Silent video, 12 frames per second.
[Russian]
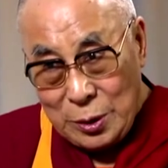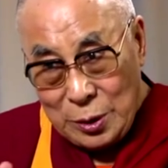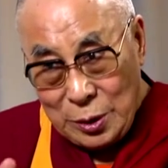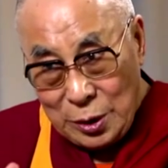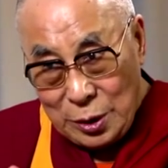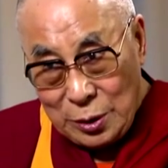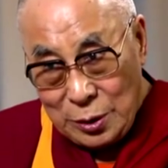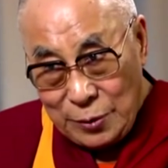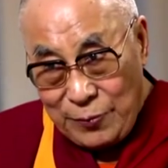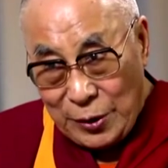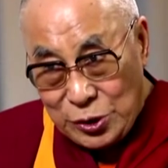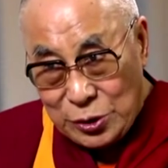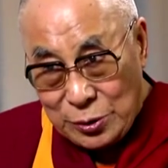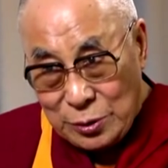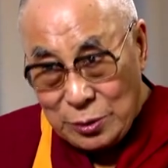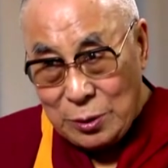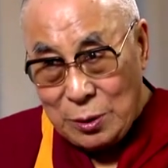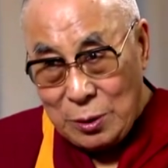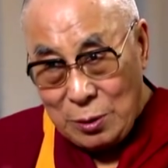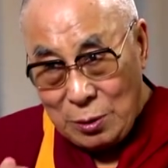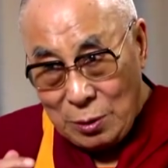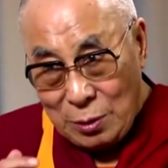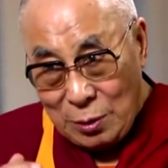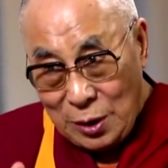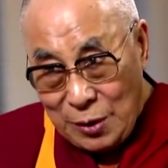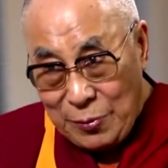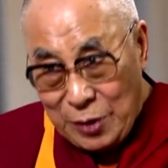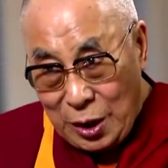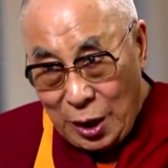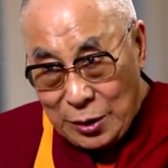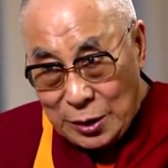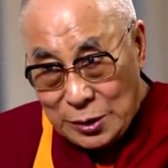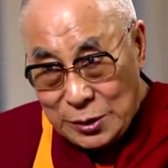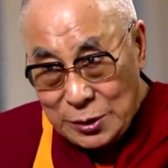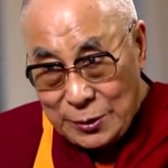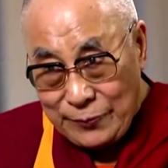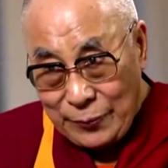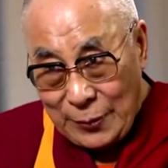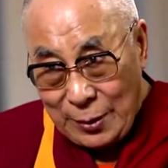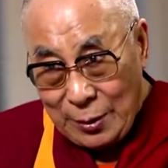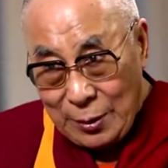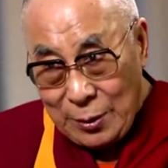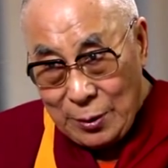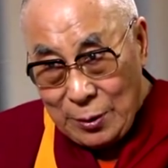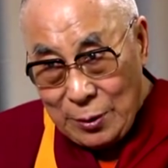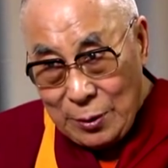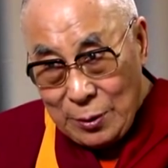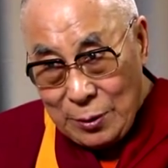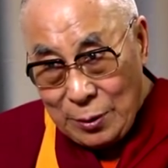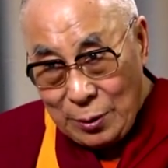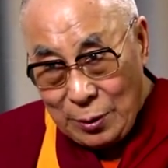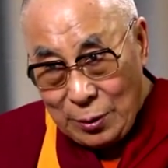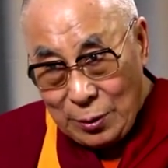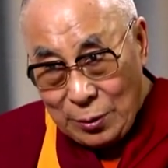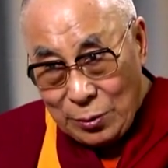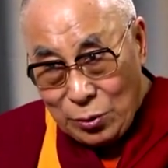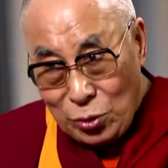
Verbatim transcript: а просто на основании того, что мы люди. Э,